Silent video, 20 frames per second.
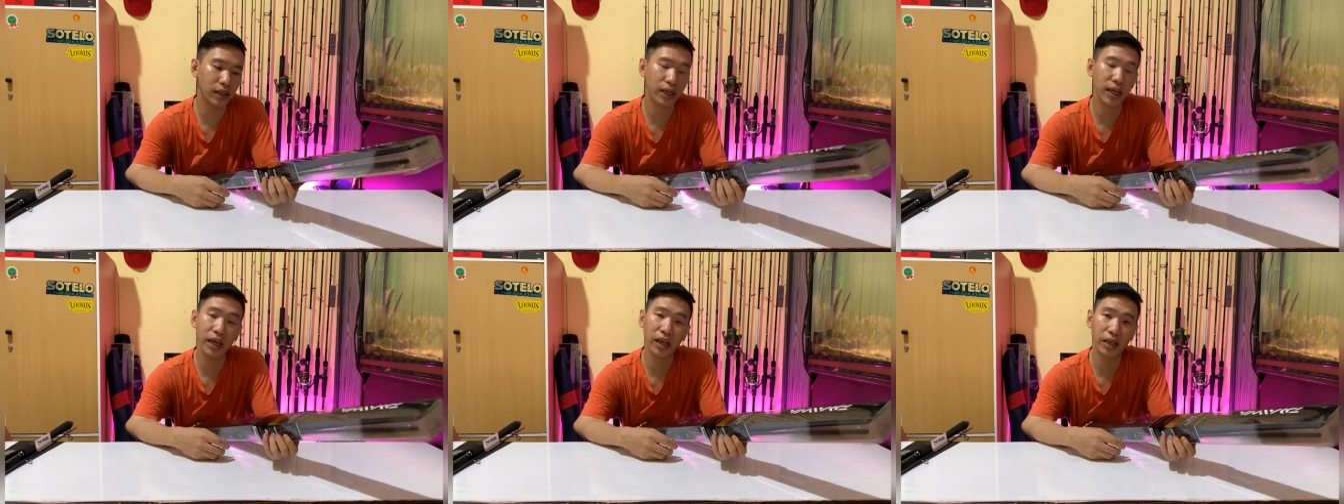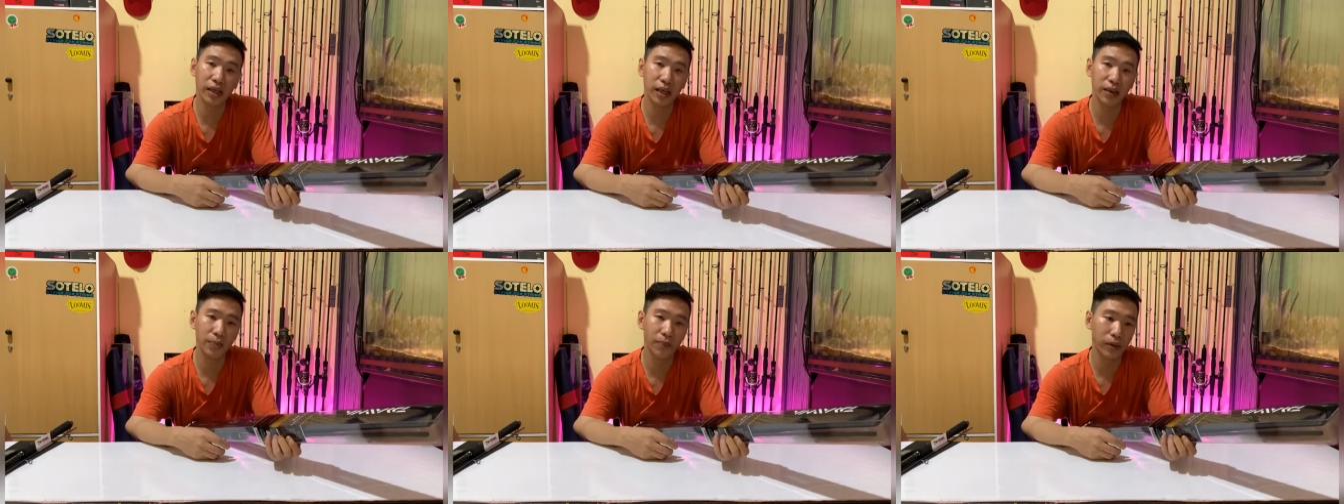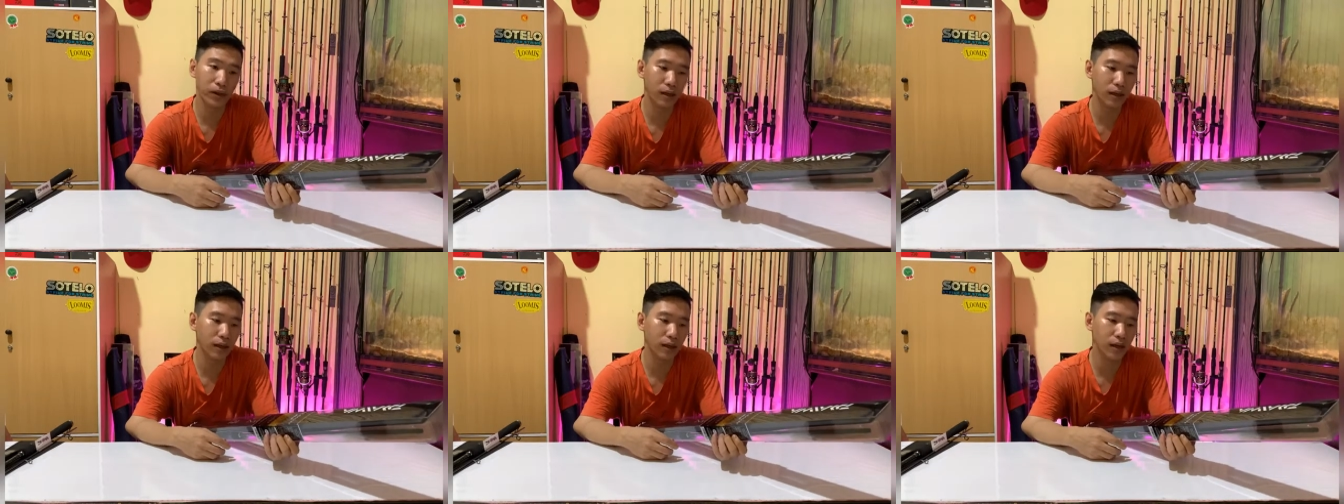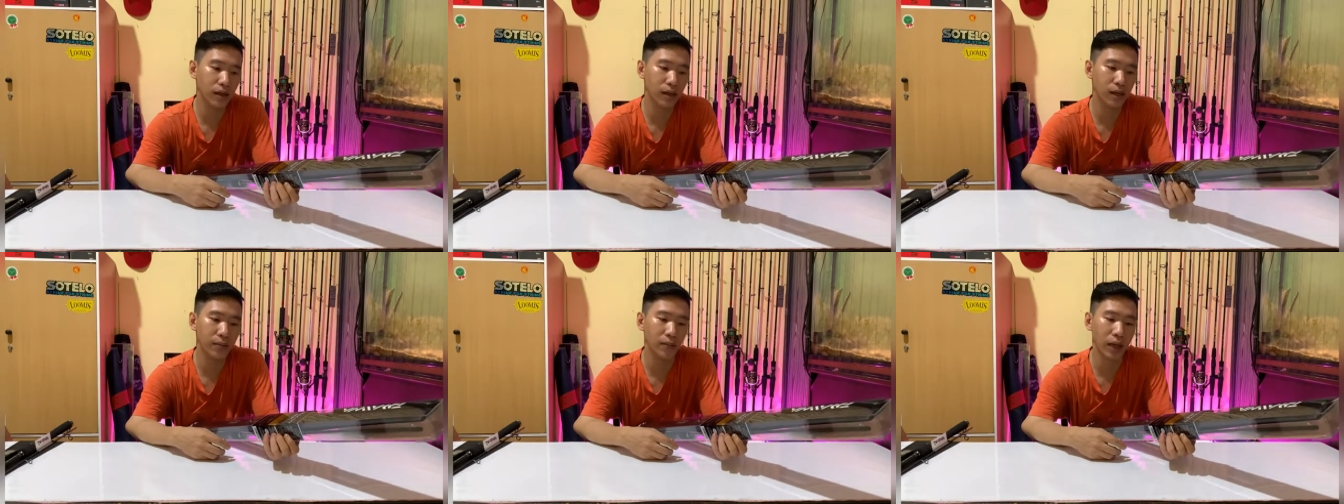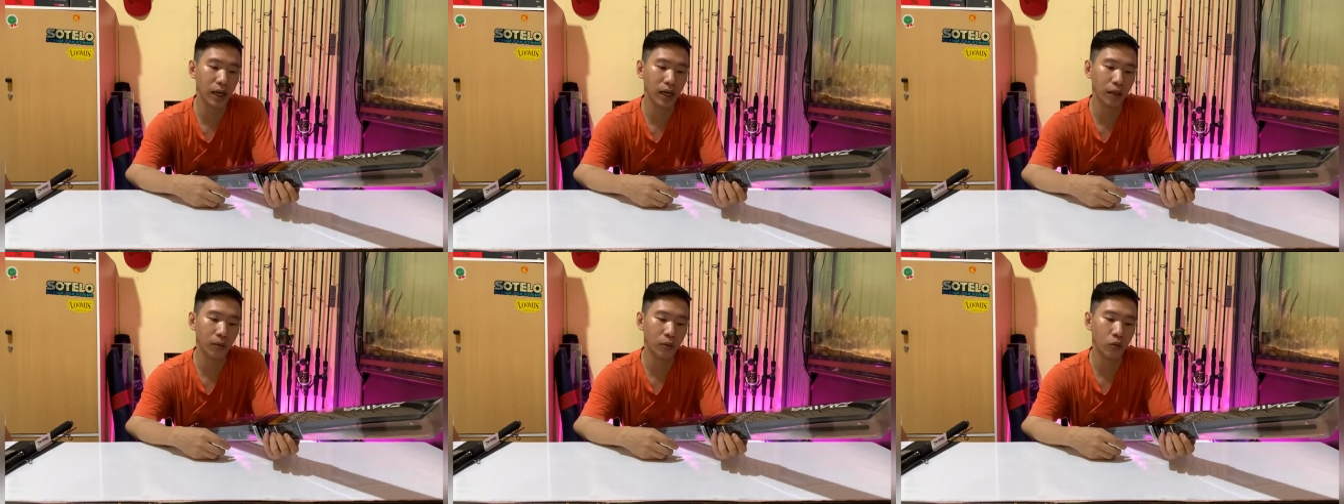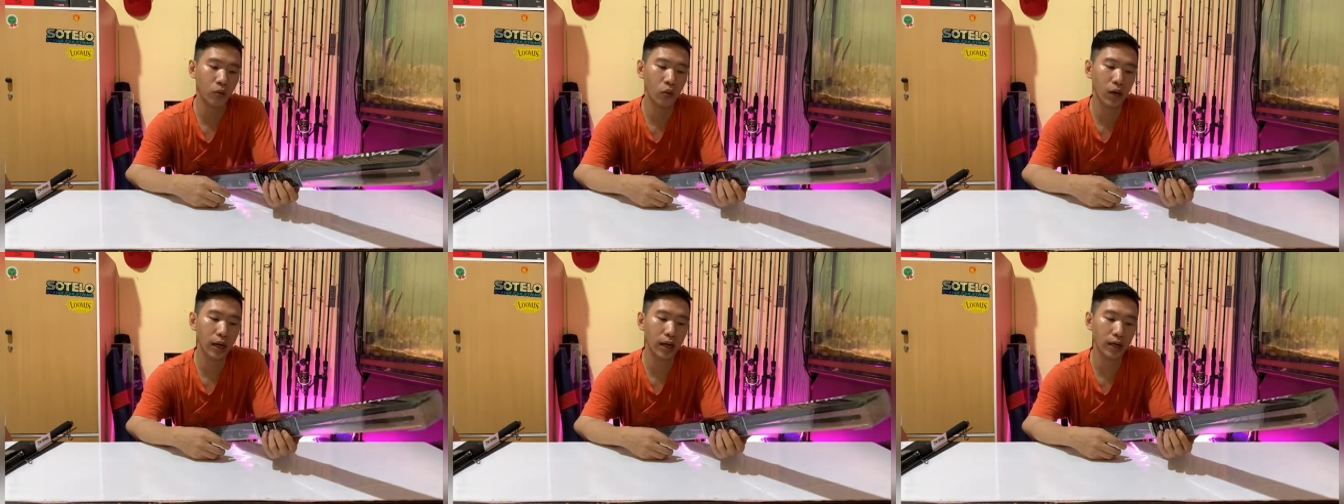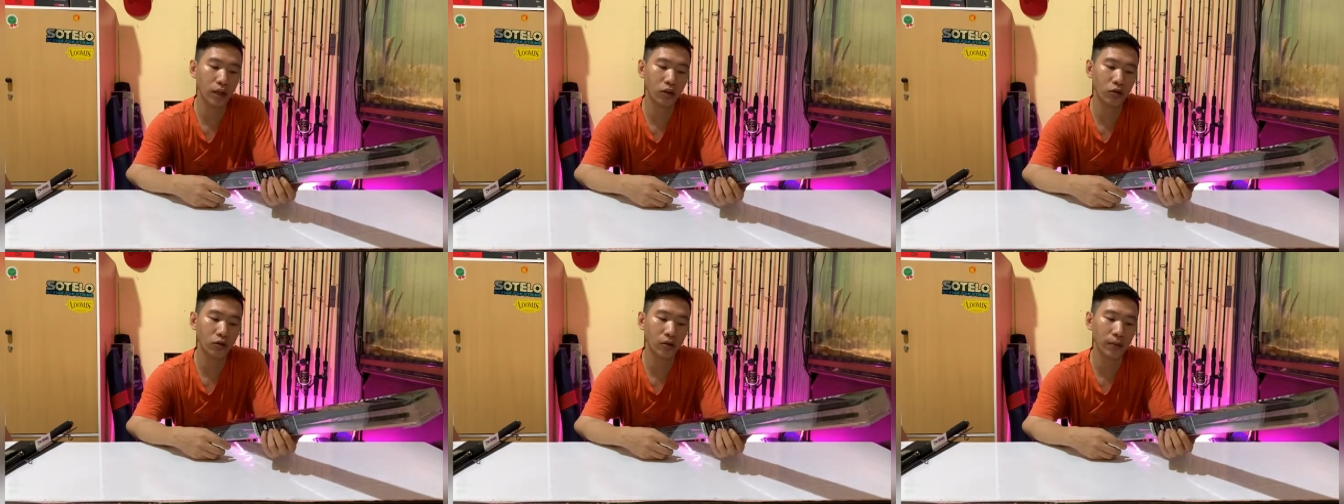Ini yang tipe
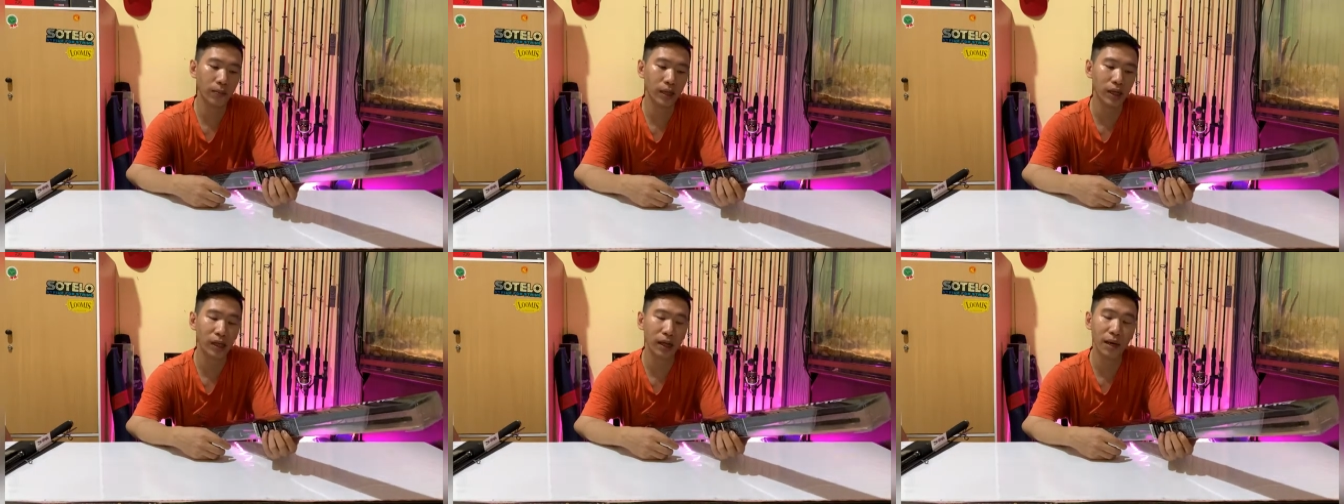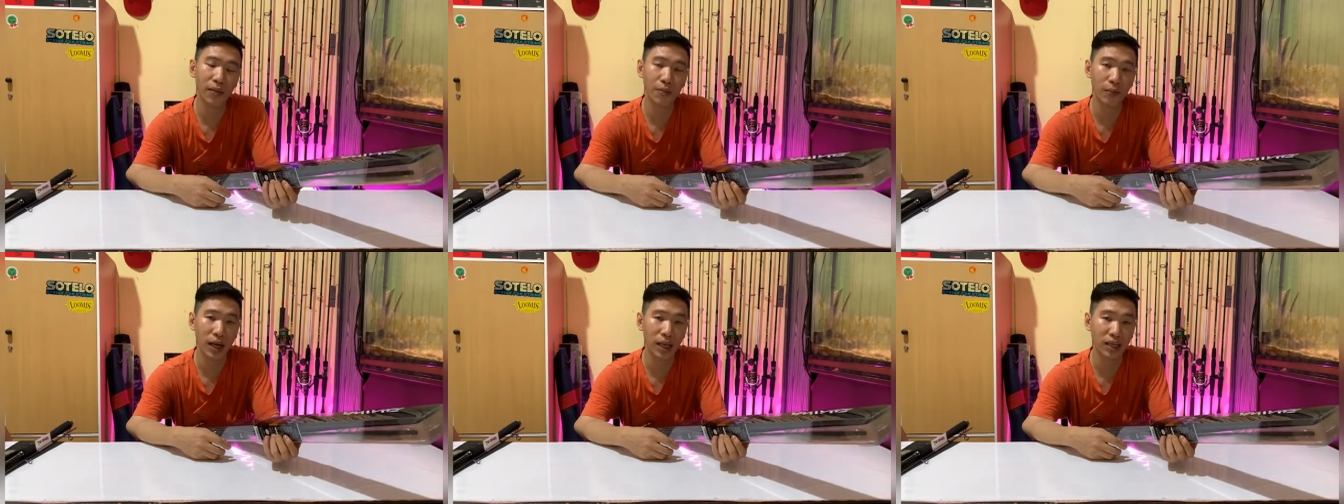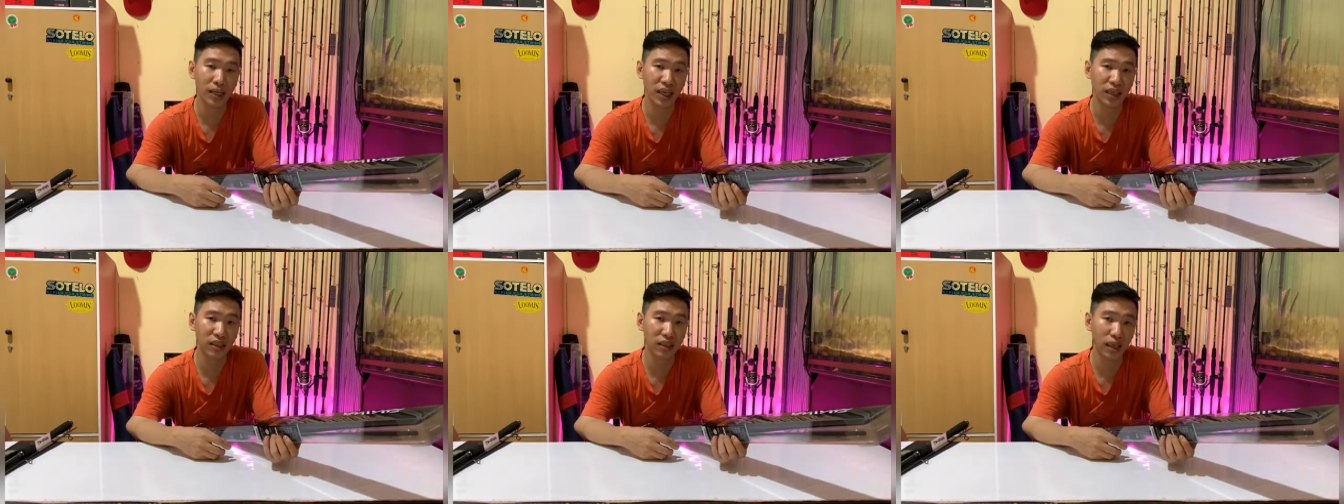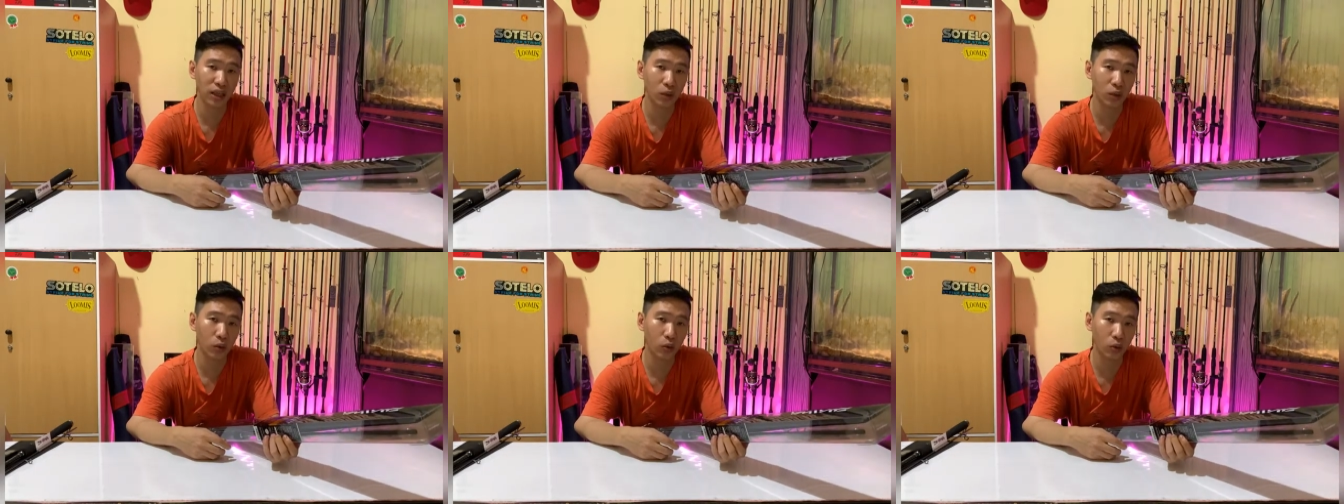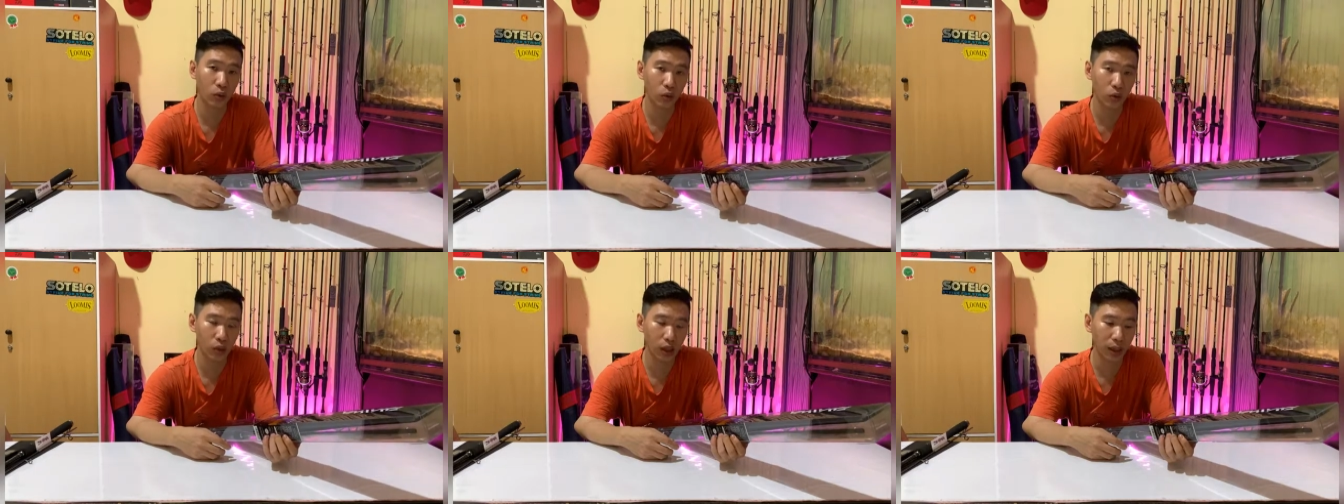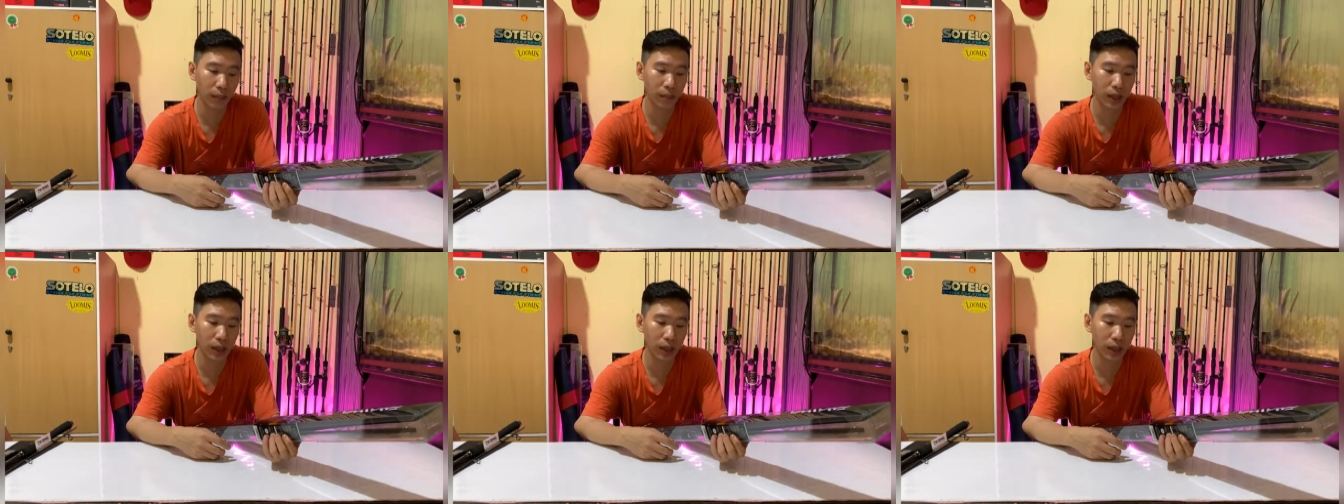562 itu sama dengan panjang 165